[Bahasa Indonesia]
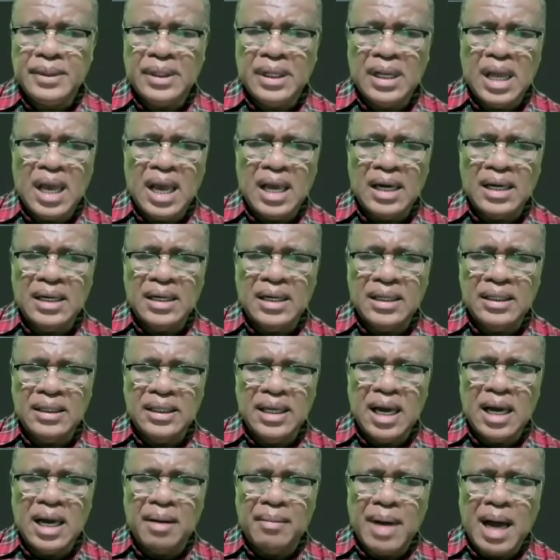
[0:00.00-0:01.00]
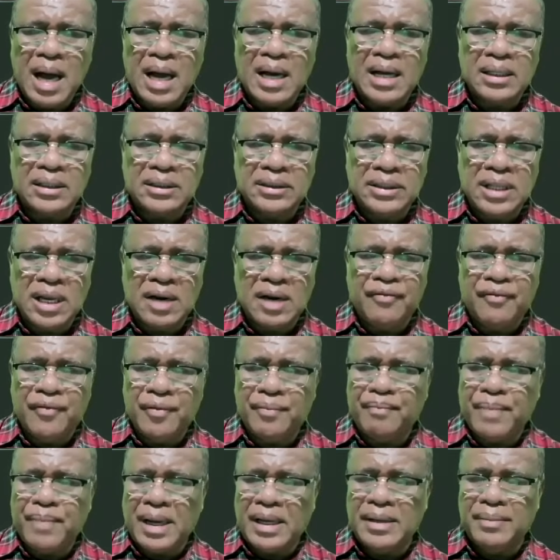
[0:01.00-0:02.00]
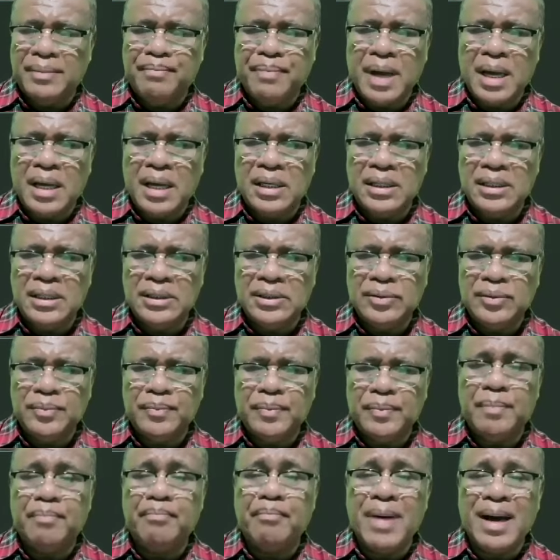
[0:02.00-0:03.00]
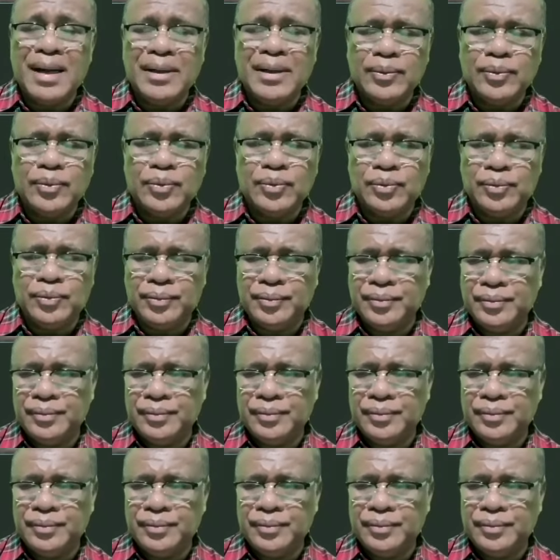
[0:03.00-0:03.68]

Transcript: dan yang mangkat telepon pagi-pagi itu pembantu.